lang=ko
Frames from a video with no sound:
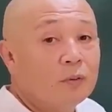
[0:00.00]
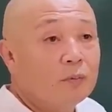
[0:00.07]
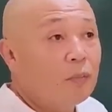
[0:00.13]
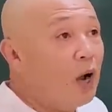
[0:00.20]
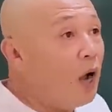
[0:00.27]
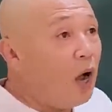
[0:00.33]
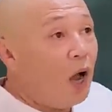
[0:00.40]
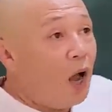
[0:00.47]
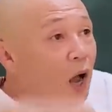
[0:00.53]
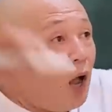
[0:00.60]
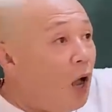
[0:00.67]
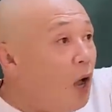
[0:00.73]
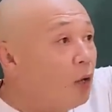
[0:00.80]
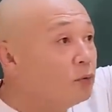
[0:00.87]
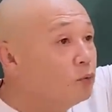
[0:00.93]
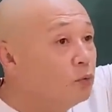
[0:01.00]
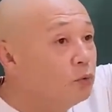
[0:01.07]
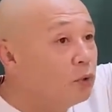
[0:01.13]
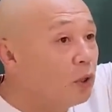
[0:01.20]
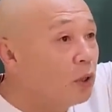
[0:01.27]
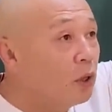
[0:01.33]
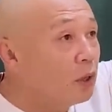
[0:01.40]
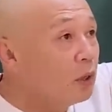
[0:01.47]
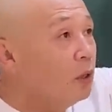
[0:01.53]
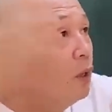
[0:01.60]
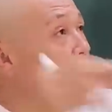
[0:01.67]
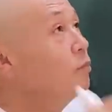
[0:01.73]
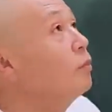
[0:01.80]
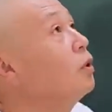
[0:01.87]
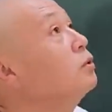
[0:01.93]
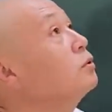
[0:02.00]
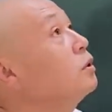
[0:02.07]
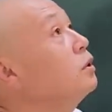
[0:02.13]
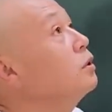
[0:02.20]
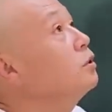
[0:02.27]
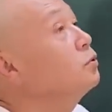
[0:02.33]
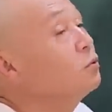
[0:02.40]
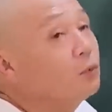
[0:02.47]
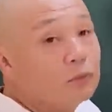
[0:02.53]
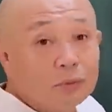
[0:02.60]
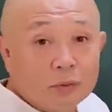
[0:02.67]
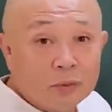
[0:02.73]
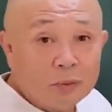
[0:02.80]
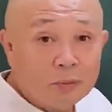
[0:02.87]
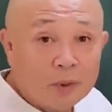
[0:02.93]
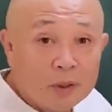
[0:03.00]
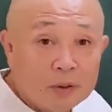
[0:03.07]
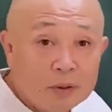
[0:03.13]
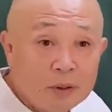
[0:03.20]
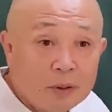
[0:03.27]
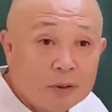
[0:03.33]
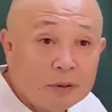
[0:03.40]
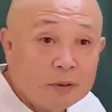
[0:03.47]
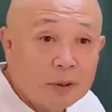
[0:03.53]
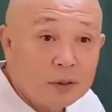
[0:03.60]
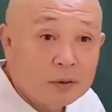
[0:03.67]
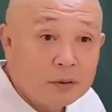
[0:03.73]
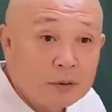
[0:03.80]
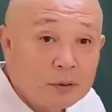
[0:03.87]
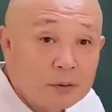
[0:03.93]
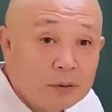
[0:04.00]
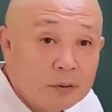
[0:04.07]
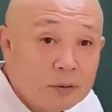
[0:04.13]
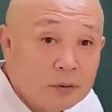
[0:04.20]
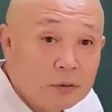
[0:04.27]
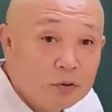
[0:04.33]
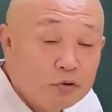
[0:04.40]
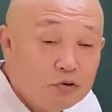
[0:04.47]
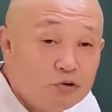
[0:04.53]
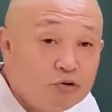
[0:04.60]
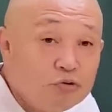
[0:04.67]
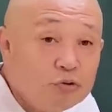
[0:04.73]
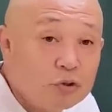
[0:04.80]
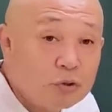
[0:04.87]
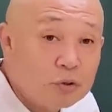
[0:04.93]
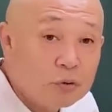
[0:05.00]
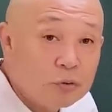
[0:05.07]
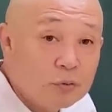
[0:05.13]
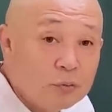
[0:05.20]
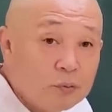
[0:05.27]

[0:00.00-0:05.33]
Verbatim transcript: 막 놀다가 멍 때리기도 하고 막 그래야 된다 이런 거예요. 충전.